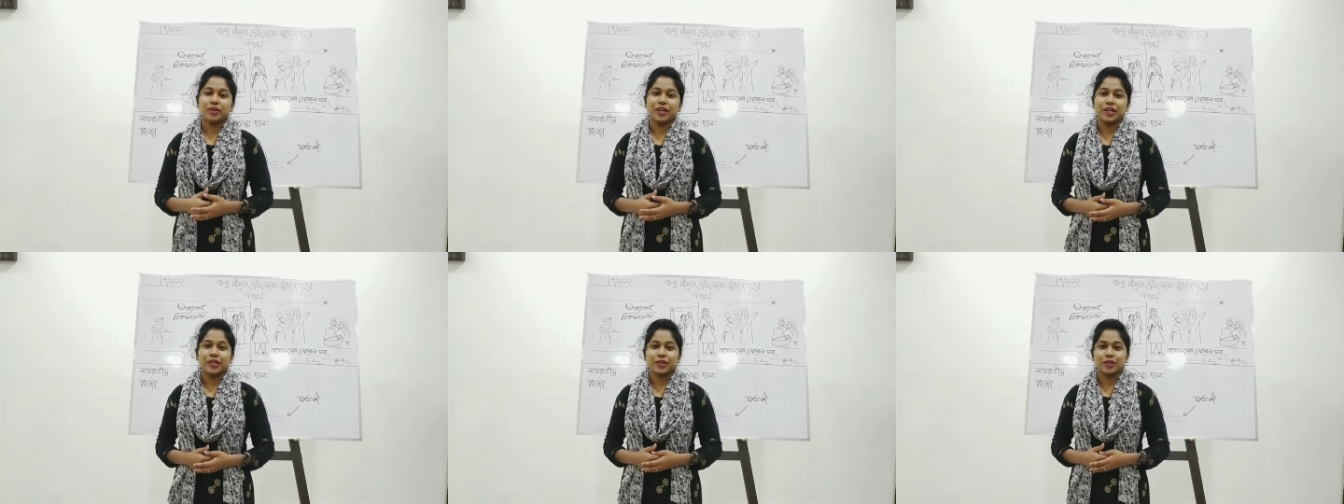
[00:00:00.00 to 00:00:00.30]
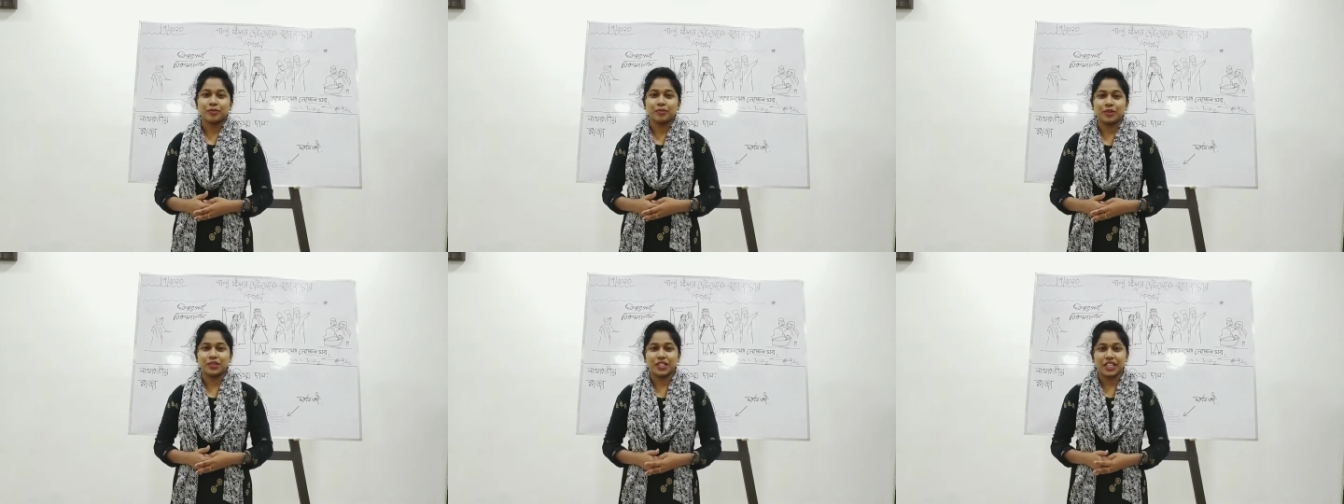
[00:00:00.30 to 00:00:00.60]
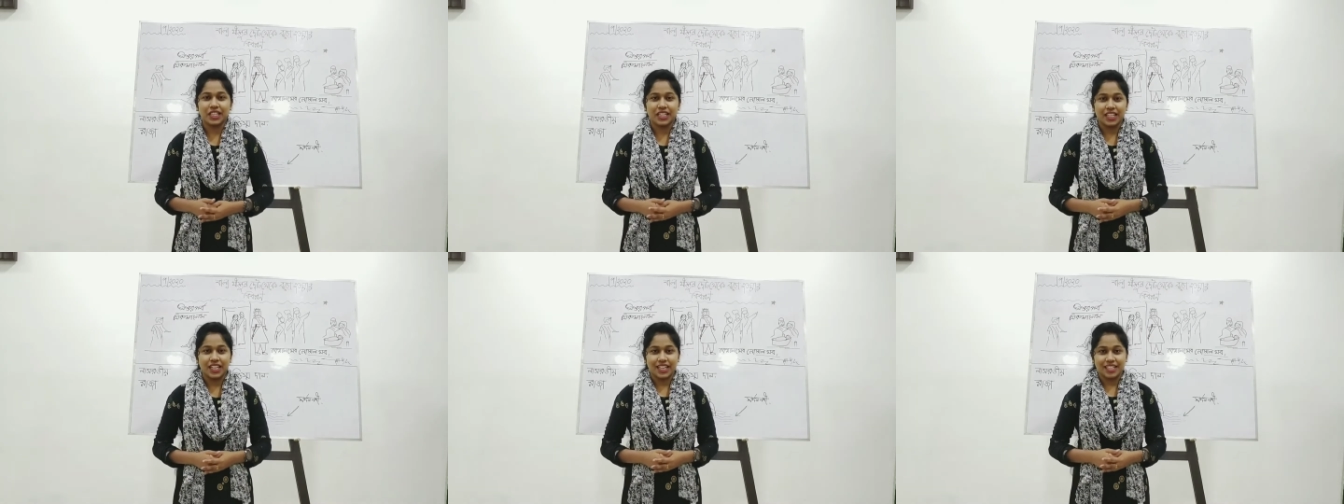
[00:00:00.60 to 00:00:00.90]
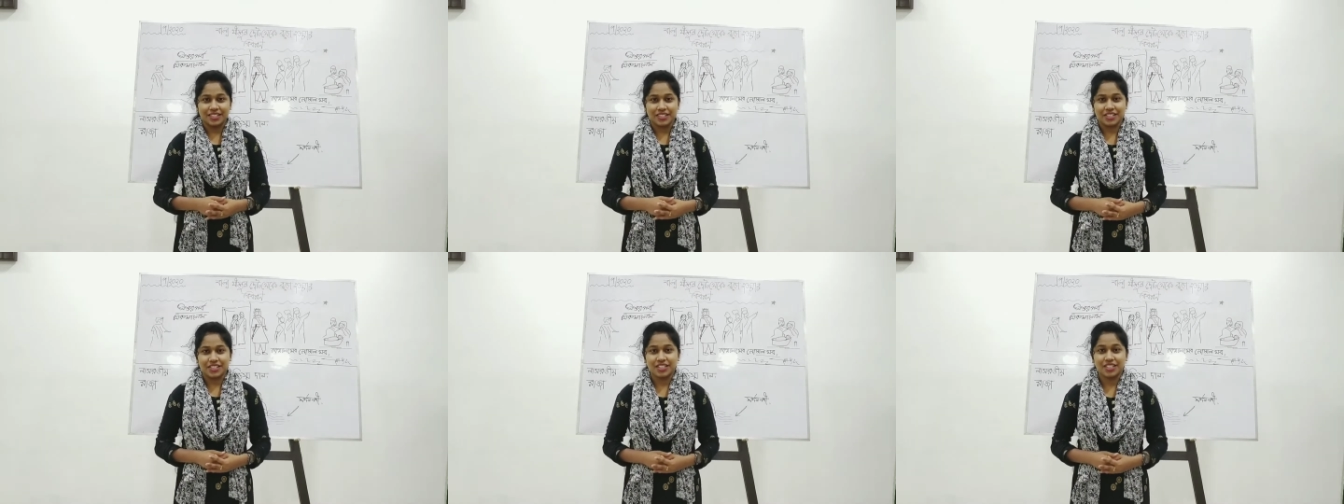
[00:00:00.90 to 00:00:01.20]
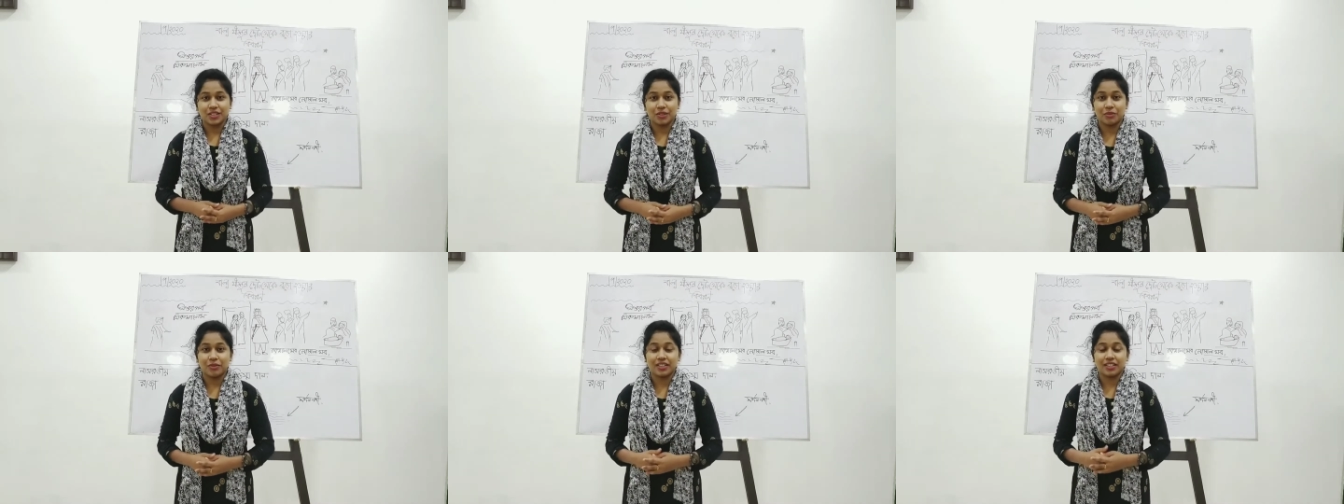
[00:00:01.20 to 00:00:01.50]
ভিডিওর মধ্যে দিয়ে এসেছি
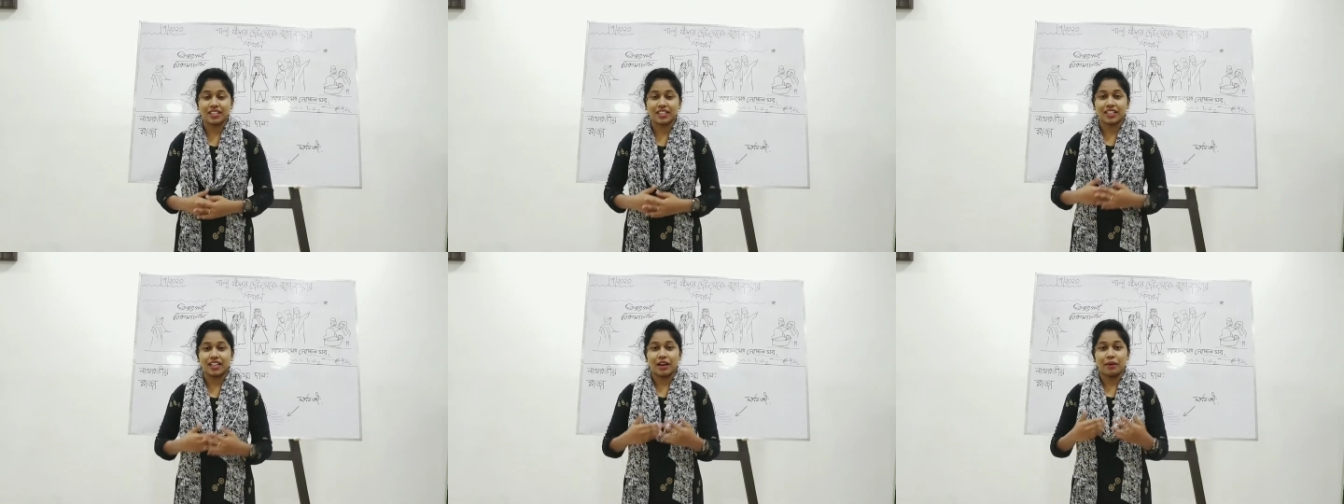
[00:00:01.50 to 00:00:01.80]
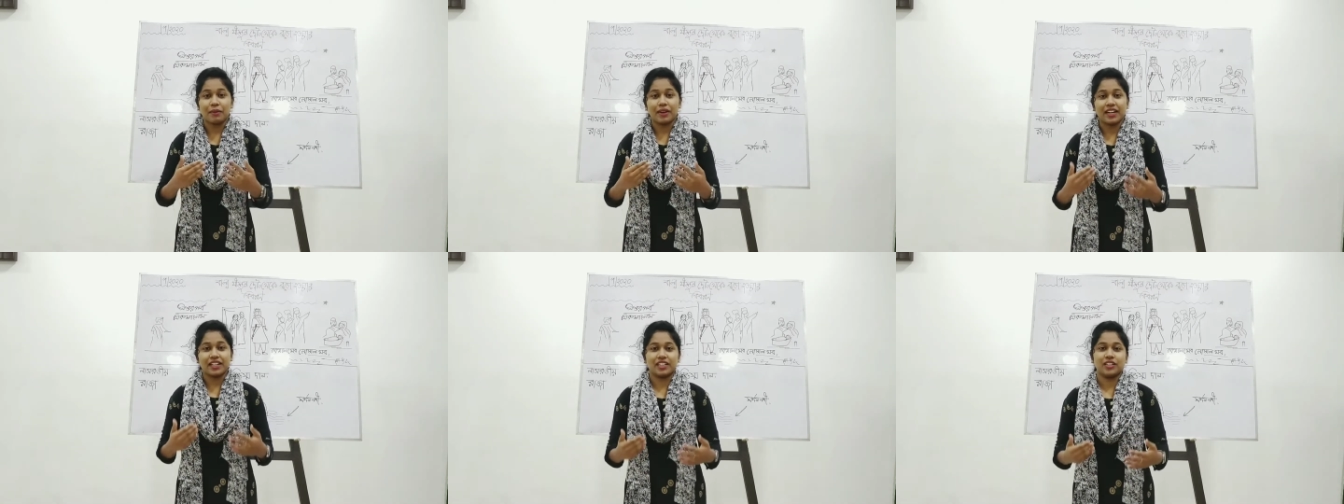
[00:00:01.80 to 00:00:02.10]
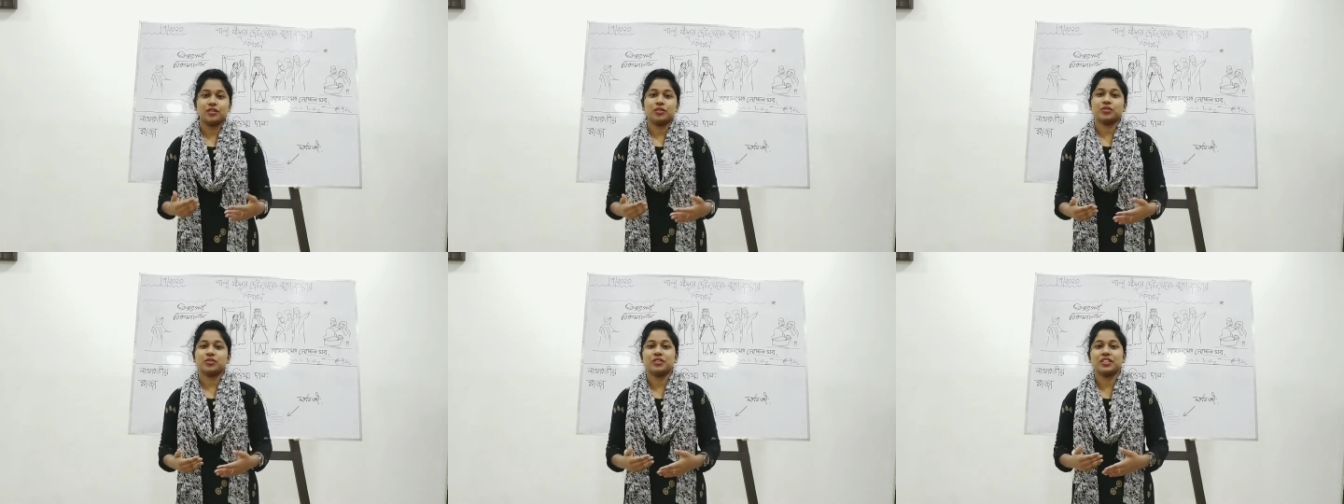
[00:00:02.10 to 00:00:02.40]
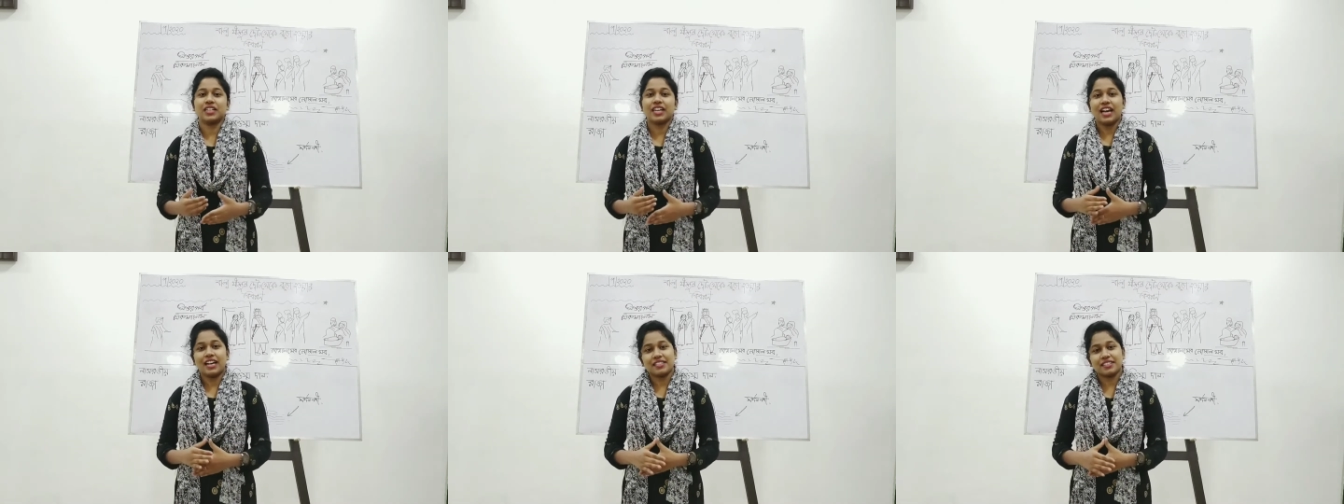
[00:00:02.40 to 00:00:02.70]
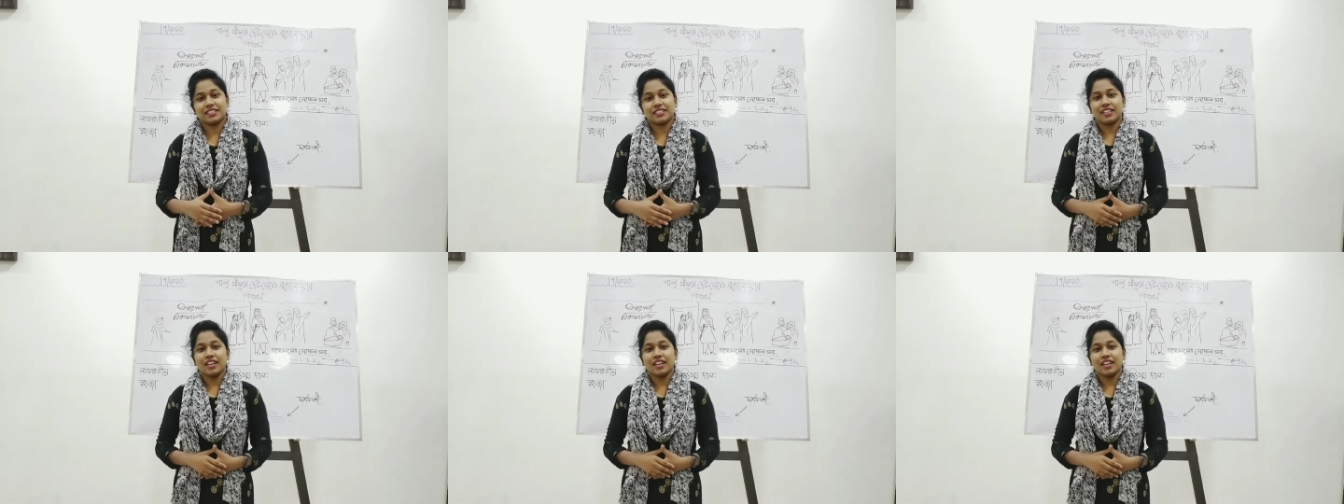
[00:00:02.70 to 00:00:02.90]
তোমাদেরকে আবার একটা নতুন ক্লাস